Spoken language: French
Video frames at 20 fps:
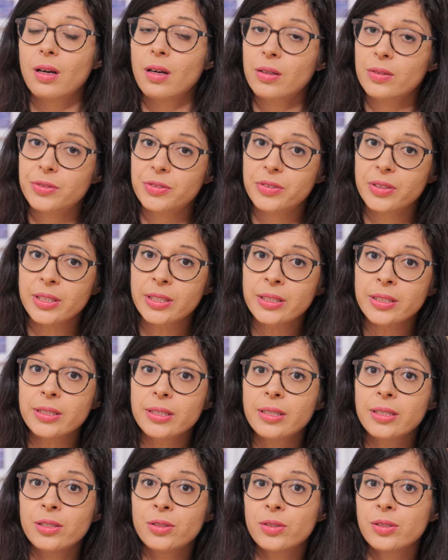Enfin,
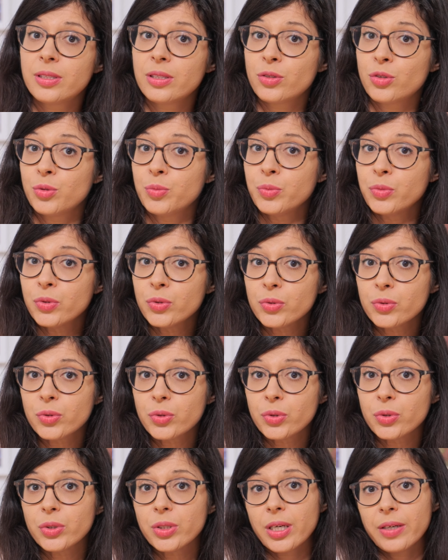il est doté d'une
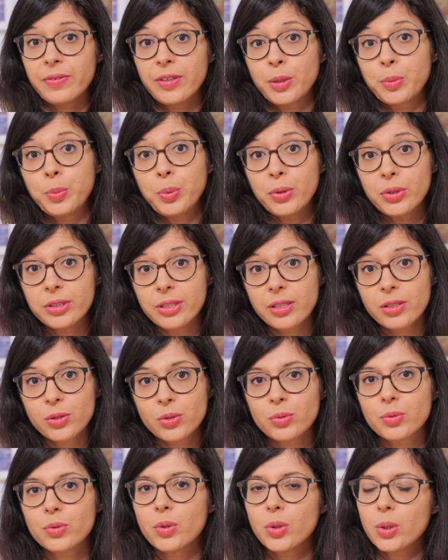monture avec
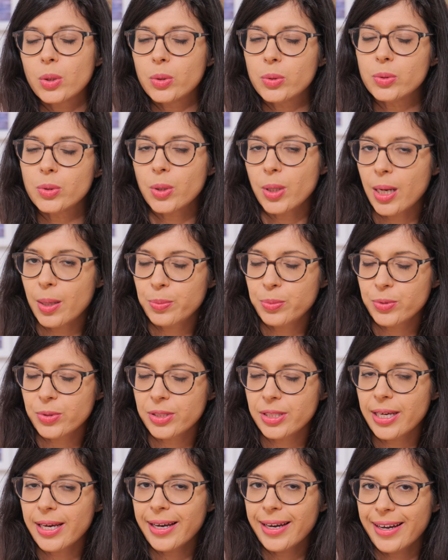protection contre la
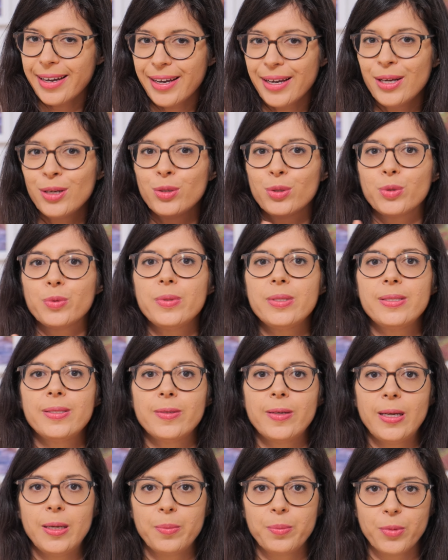poussière et le
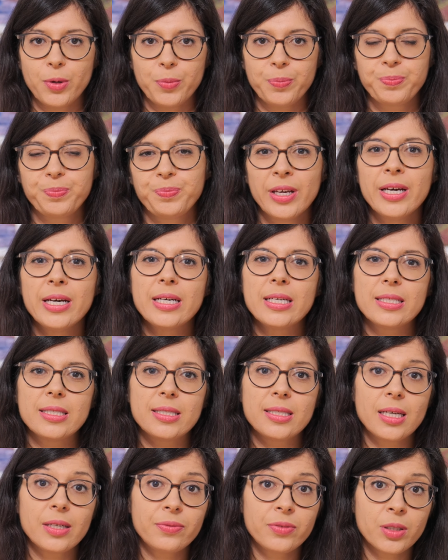ruissellement.
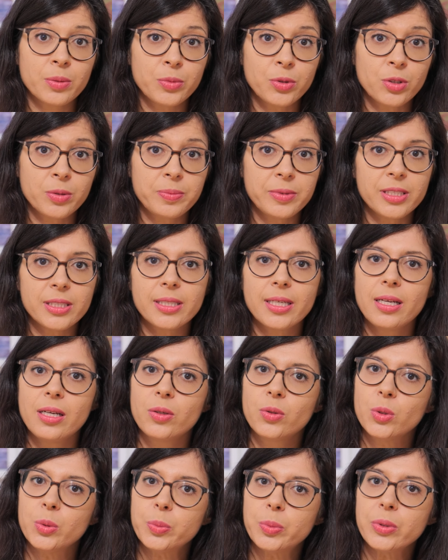Sa formule optique, elle
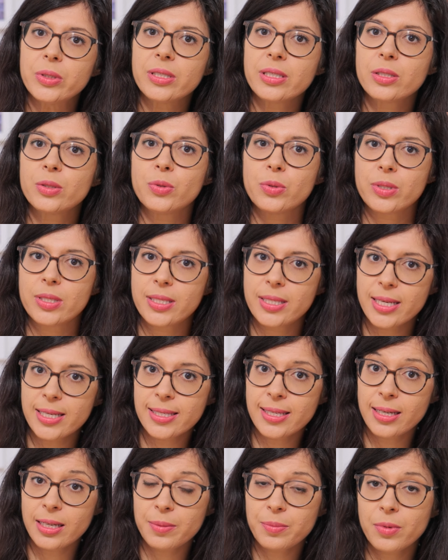est composée de
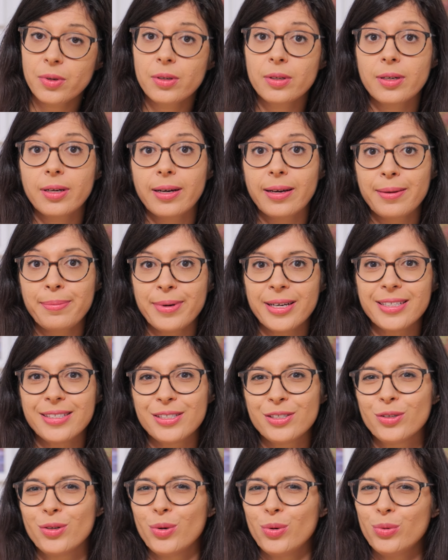16 éléments
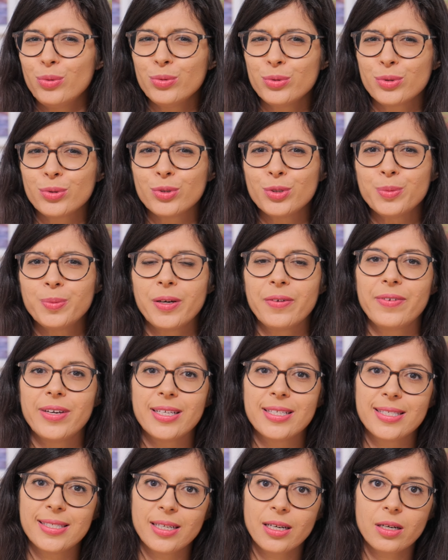répartis en 11 groupes
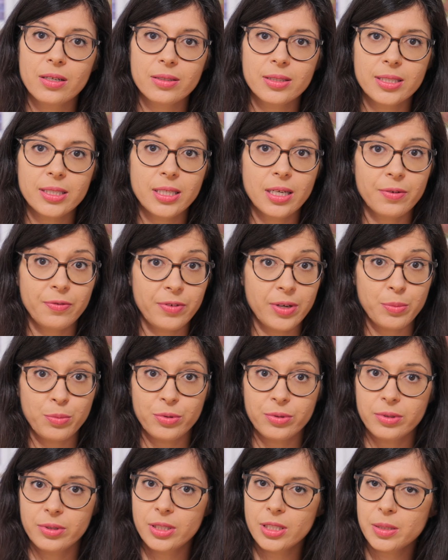avec 5 lentilles à
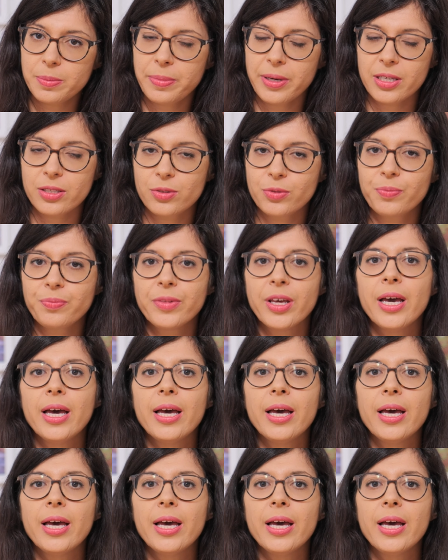faible dispersion